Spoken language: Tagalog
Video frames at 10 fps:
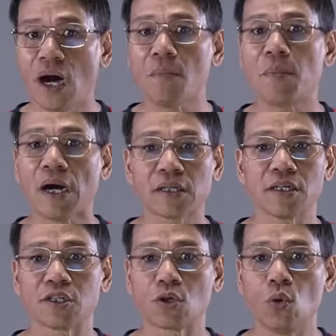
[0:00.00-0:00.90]
ang
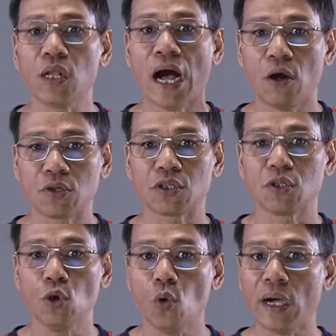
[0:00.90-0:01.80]
Potter
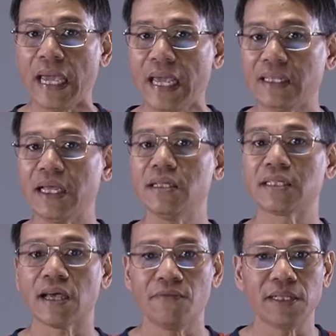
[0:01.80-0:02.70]
Schoolhouse noong
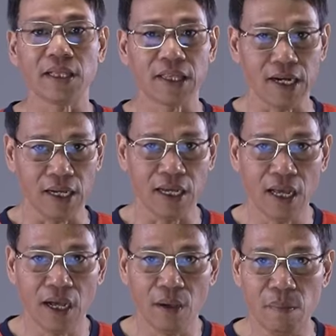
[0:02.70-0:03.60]

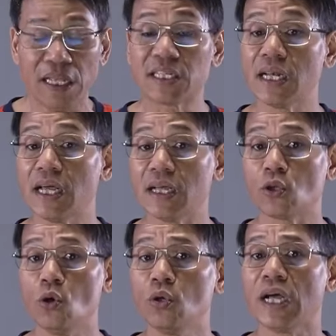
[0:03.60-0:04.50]
1873. Minsan ay
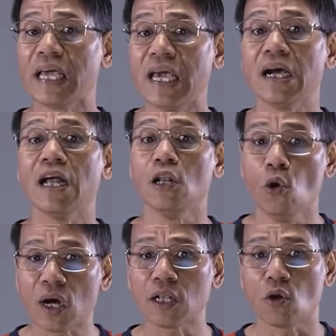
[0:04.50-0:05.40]
itong naging
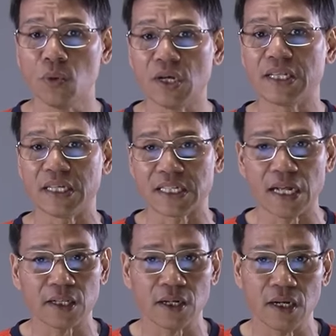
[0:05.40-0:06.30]
local community
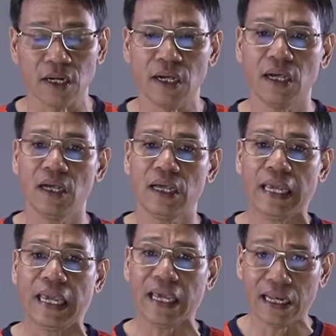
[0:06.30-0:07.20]
center,
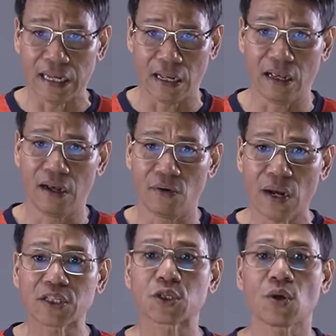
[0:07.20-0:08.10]
inn,
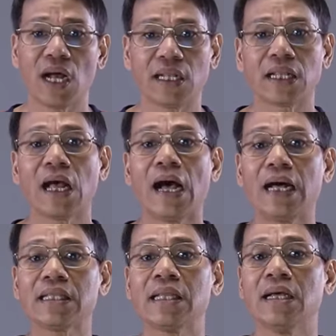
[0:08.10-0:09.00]
restaurant
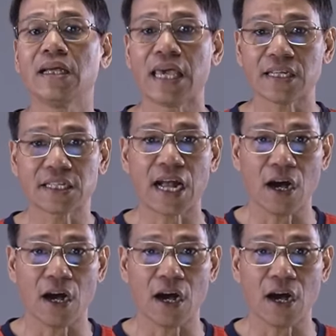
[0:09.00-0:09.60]
at guest